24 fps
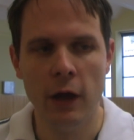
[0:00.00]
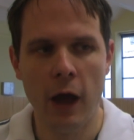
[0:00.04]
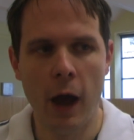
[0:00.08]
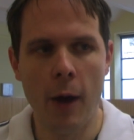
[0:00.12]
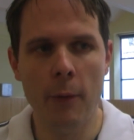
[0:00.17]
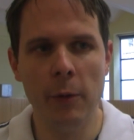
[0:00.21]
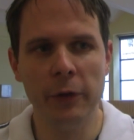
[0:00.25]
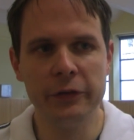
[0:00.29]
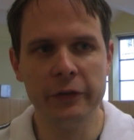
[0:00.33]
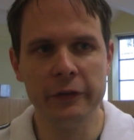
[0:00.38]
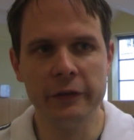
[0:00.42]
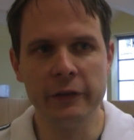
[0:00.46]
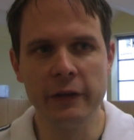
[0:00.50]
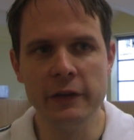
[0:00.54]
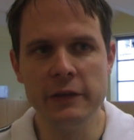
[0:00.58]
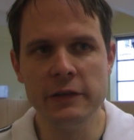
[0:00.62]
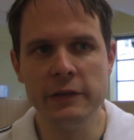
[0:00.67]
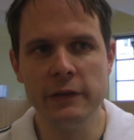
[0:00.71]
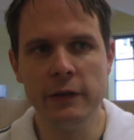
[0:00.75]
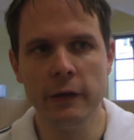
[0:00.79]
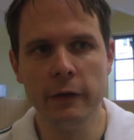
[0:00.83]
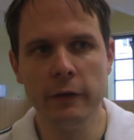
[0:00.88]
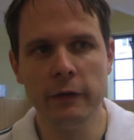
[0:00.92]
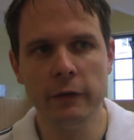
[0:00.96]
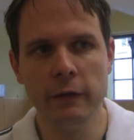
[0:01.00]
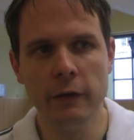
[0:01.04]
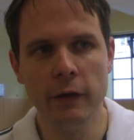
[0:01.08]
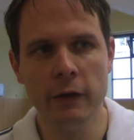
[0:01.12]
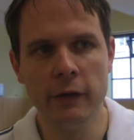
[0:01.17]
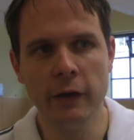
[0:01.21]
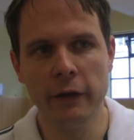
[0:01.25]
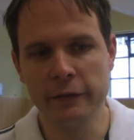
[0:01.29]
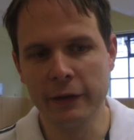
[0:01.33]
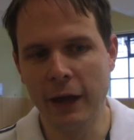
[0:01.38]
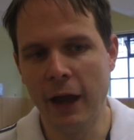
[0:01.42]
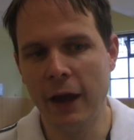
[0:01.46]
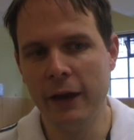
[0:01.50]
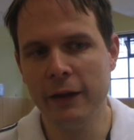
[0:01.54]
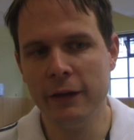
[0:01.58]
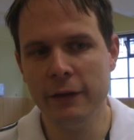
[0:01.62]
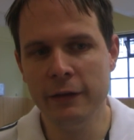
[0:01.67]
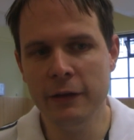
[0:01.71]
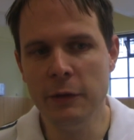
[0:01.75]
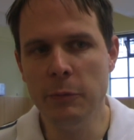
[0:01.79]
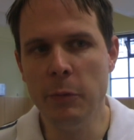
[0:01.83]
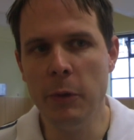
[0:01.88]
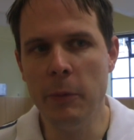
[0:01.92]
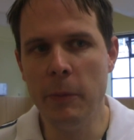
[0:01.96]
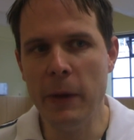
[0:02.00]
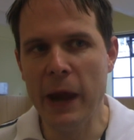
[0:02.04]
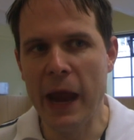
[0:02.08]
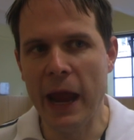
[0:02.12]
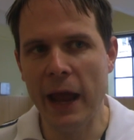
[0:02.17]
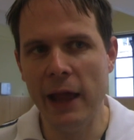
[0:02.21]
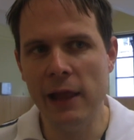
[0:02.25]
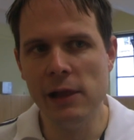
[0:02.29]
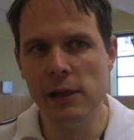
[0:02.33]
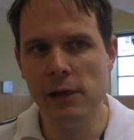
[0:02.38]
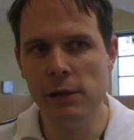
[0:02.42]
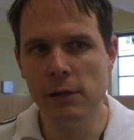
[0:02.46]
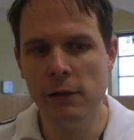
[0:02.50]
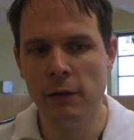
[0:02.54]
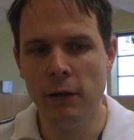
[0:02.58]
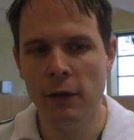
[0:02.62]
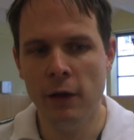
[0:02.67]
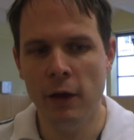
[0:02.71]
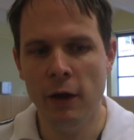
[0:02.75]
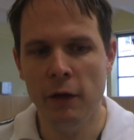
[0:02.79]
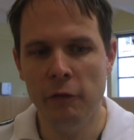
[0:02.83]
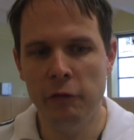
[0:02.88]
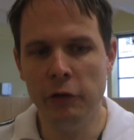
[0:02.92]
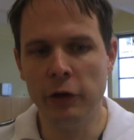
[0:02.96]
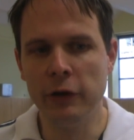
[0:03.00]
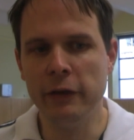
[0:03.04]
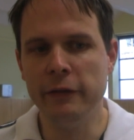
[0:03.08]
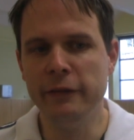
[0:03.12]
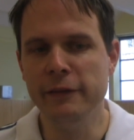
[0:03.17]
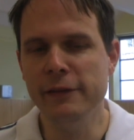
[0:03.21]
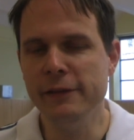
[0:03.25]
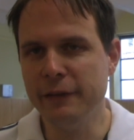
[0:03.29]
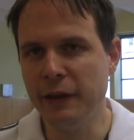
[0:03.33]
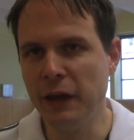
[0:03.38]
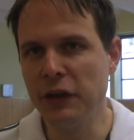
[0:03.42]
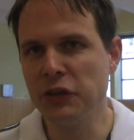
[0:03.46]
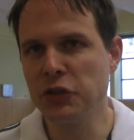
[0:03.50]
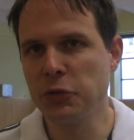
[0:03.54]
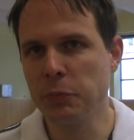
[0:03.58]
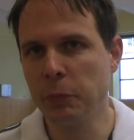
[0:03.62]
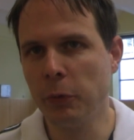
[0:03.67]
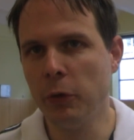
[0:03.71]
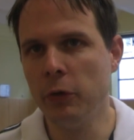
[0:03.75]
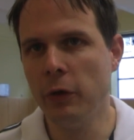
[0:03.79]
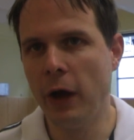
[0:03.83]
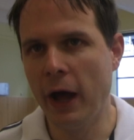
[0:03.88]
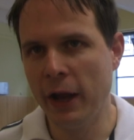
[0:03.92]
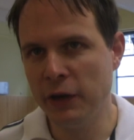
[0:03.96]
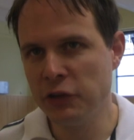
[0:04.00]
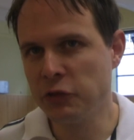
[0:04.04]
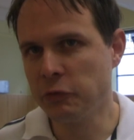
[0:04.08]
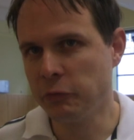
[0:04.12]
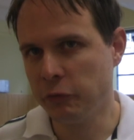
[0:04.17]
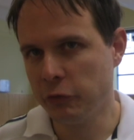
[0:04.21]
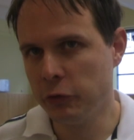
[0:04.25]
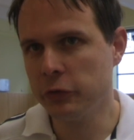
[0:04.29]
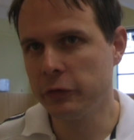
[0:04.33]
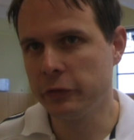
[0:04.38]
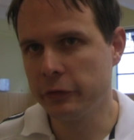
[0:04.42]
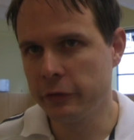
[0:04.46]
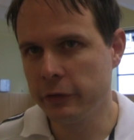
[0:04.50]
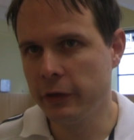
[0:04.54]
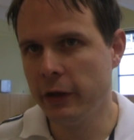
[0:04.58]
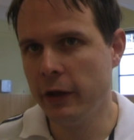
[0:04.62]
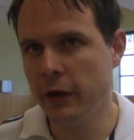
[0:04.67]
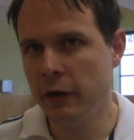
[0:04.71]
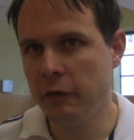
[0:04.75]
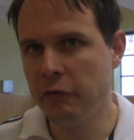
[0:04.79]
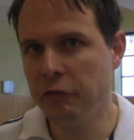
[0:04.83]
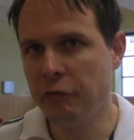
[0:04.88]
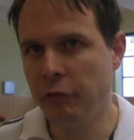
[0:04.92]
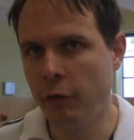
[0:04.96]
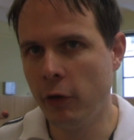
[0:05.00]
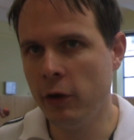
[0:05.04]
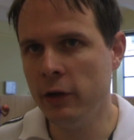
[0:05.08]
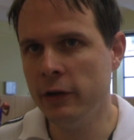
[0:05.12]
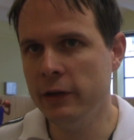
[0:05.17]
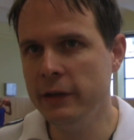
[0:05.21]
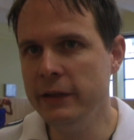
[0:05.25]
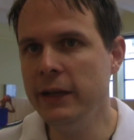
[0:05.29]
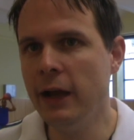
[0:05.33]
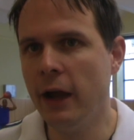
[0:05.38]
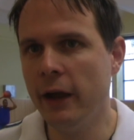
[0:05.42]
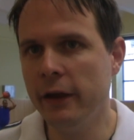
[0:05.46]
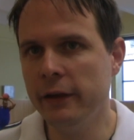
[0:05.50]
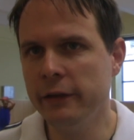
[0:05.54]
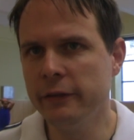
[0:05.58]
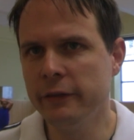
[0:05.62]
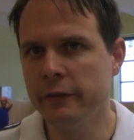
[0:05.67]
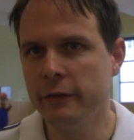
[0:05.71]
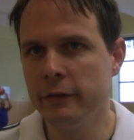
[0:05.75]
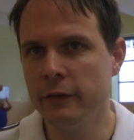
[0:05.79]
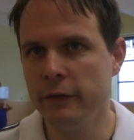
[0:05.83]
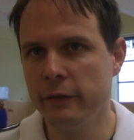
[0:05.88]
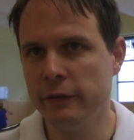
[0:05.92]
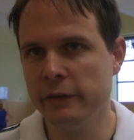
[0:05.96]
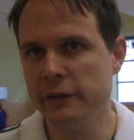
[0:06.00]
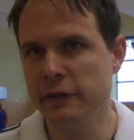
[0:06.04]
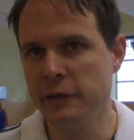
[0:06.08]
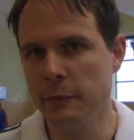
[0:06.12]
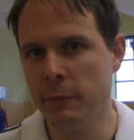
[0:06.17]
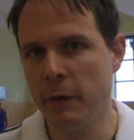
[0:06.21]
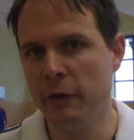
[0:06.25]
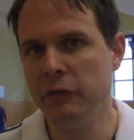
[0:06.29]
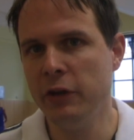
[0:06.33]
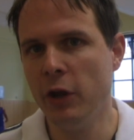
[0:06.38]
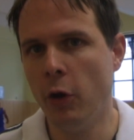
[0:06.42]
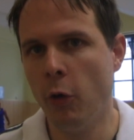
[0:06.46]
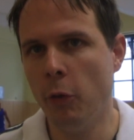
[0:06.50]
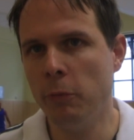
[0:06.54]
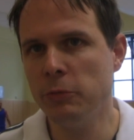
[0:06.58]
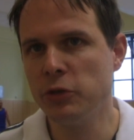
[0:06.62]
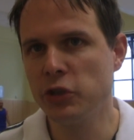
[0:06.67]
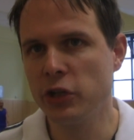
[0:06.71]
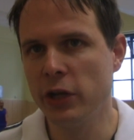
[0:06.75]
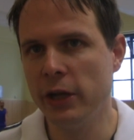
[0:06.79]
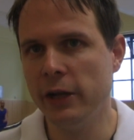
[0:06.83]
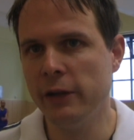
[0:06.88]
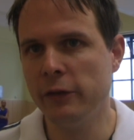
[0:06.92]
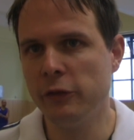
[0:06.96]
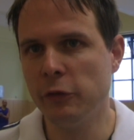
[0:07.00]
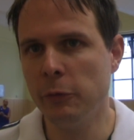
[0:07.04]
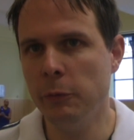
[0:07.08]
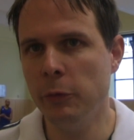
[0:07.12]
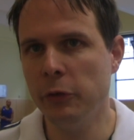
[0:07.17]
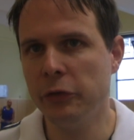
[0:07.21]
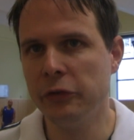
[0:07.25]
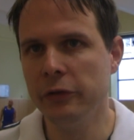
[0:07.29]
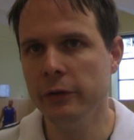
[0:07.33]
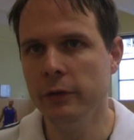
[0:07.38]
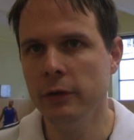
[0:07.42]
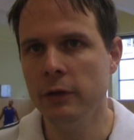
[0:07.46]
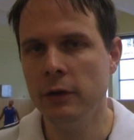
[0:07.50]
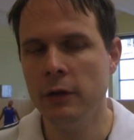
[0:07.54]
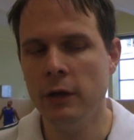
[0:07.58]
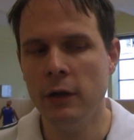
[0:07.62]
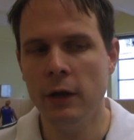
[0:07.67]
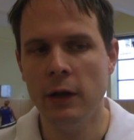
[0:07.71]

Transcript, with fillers: Aber es ist richtig, dass gerade die BBL wirklich eine sehr anspruchsvolle Liga ist, sich immer wieder umstellen zu müssen.